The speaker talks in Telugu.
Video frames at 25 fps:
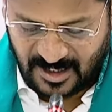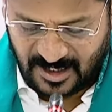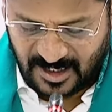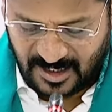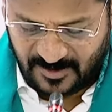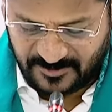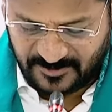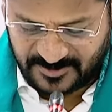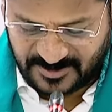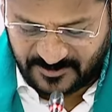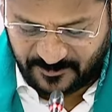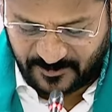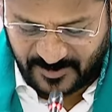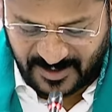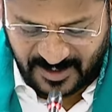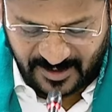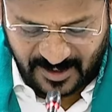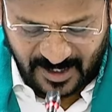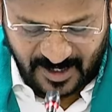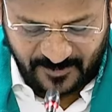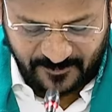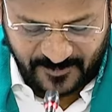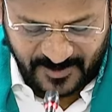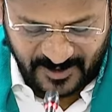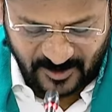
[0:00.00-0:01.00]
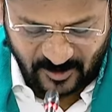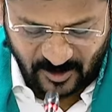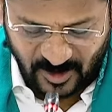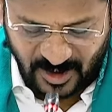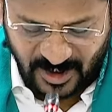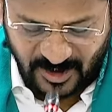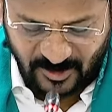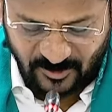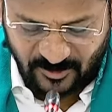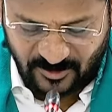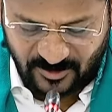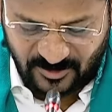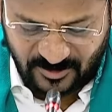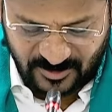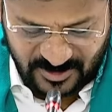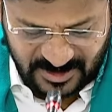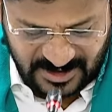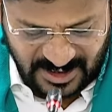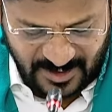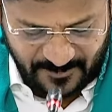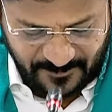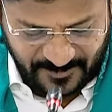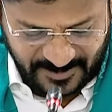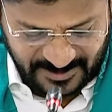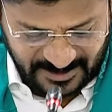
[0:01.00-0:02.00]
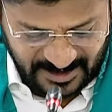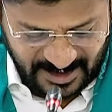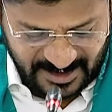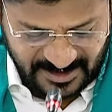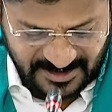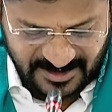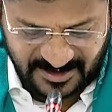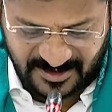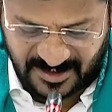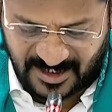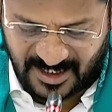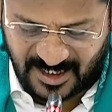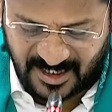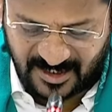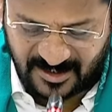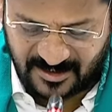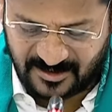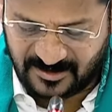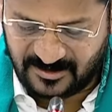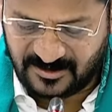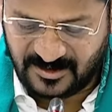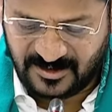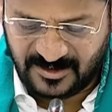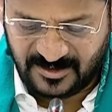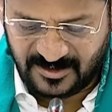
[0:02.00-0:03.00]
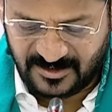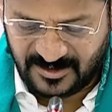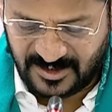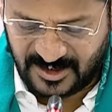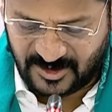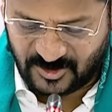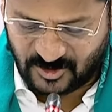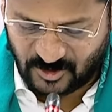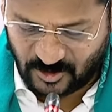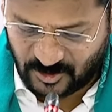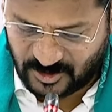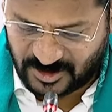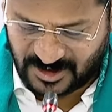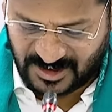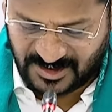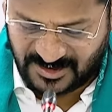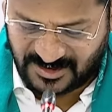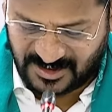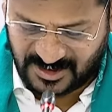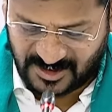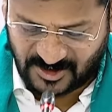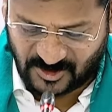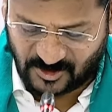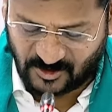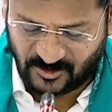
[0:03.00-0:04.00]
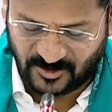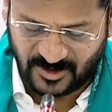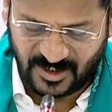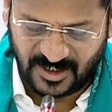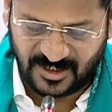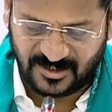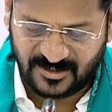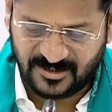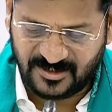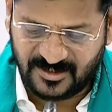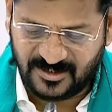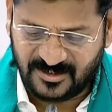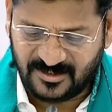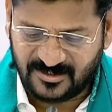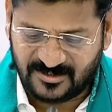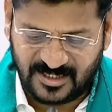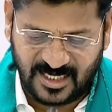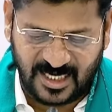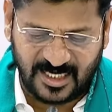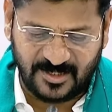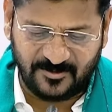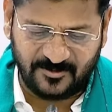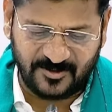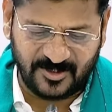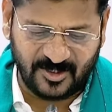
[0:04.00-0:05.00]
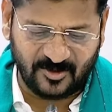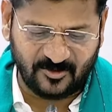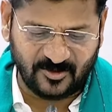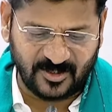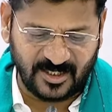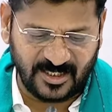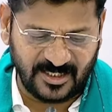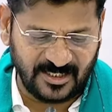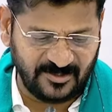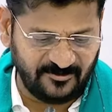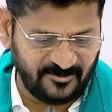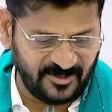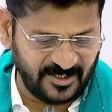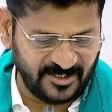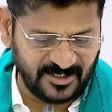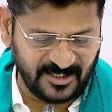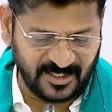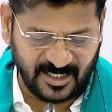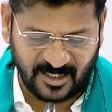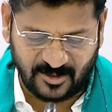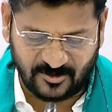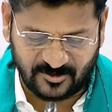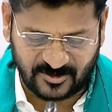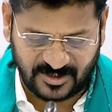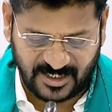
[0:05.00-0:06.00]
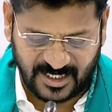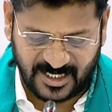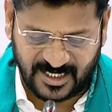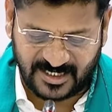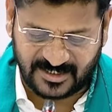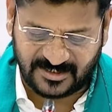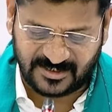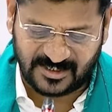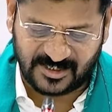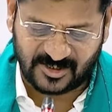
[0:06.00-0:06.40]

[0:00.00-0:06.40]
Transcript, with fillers: ఆ పనులను చేపట్టాల్సిందిగా నేను సూచన చేస్తున్నా దాని మీద కూడా నివేదికలు తయారు